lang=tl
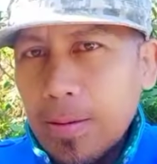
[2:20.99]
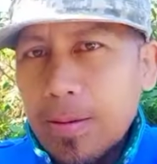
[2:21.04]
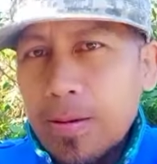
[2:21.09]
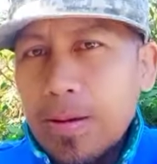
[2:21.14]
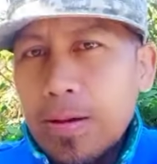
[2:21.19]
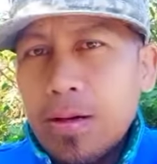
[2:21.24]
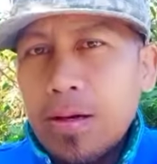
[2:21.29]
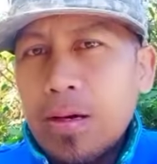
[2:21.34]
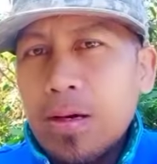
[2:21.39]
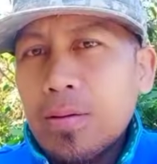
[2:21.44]

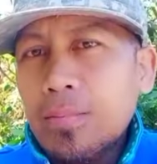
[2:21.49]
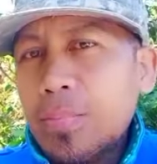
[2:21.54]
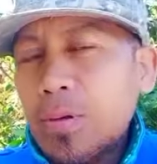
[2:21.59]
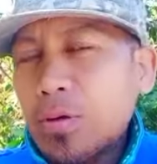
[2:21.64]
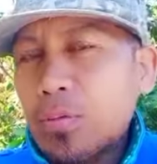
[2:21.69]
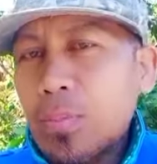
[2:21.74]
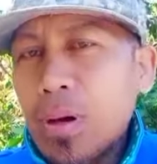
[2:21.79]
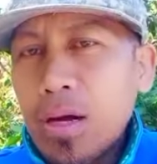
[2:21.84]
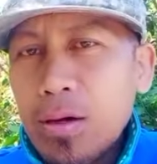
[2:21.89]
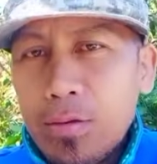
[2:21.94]
Uh,
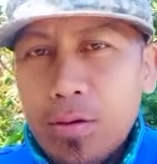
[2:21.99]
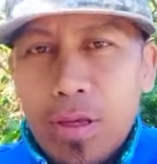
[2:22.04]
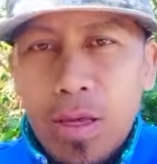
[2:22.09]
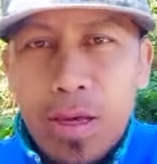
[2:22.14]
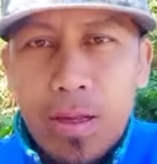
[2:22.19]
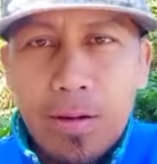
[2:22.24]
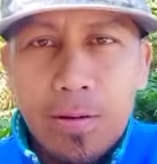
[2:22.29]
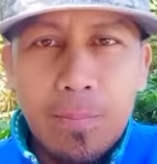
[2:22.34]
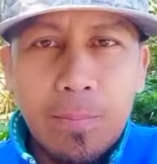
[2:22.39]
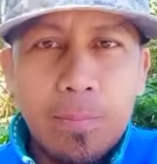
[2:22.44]
pero bago
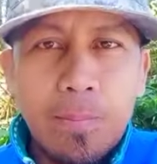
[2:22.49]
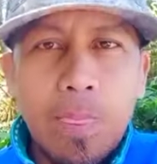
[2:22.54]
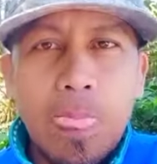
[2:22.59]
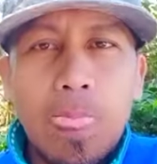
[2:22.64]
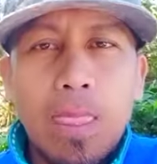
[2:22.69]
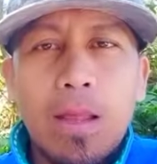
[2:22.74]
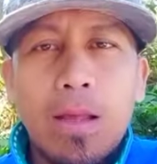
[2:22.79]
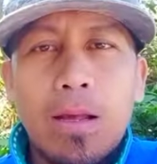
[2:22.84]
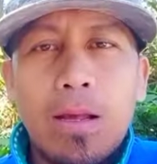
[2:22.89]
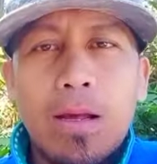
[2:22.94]
yan,
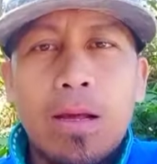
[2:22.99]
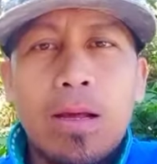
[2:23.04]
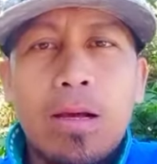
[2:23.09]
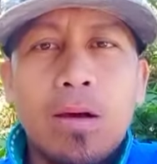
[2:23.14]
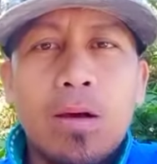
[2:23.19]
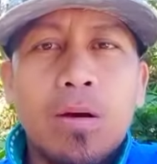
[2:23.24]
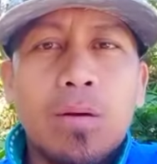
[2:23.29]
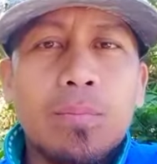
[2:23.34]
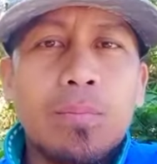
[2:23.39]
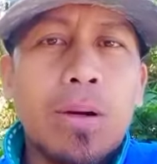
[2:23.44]

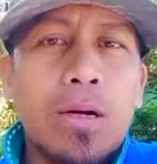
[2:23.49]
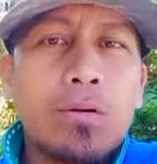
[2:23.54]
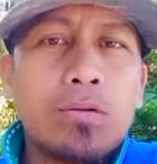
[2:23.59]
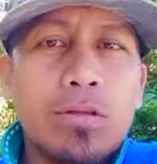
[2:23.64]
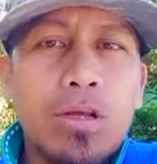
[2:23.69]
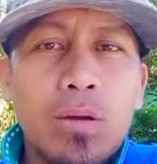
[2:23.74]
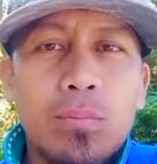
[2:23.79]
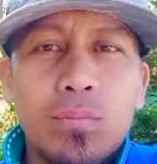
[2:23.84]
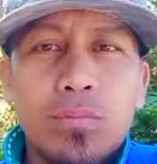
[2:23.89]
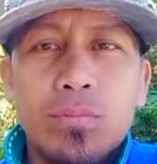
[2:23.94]
uh, bago
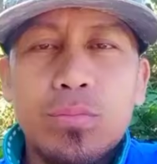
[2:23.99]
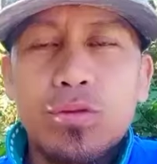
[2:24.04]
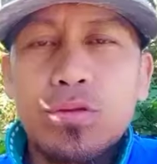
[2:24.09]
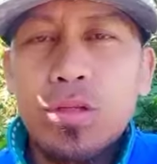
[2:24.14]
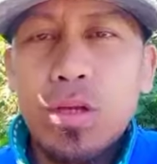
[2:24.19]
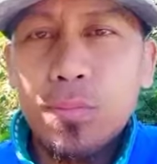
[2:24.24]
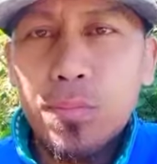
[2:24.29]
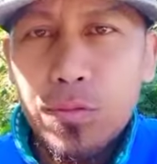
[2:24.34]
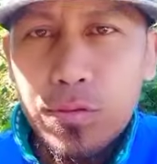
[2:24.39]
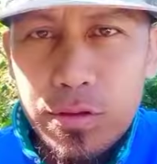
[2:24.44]
tayo
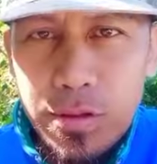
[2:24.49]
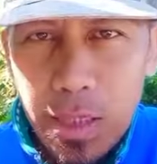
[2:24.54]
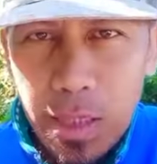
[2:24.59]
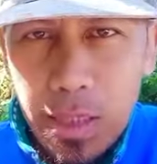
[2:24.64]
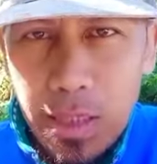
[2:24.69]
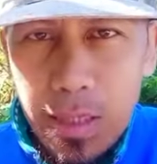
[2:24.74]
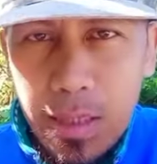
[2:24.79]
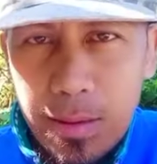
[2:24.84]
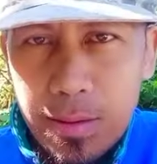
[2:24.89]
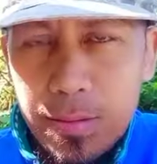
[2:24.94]
pumunta po
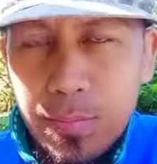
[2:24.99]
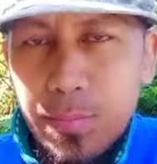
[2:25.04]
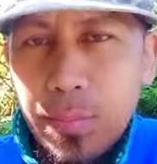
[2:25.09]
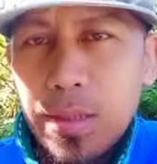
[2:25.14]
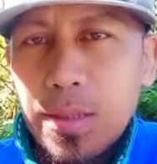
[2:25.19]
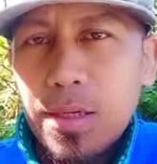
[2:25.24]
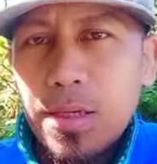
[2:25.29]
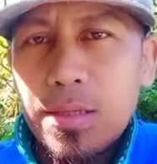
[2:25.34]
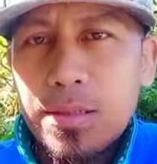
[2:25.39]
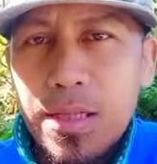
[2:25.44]
sa aking
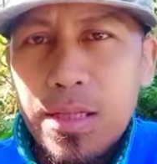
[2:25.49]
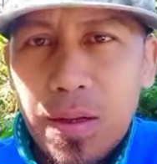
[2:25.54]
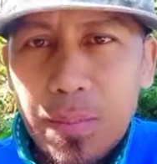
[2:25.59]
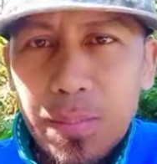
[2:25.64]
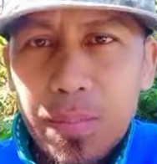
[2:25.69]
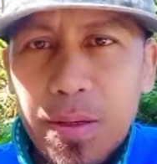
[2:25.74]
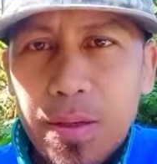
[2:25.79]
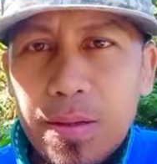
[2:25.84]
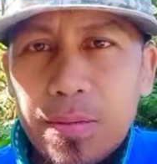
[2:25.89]
pinaka-topic,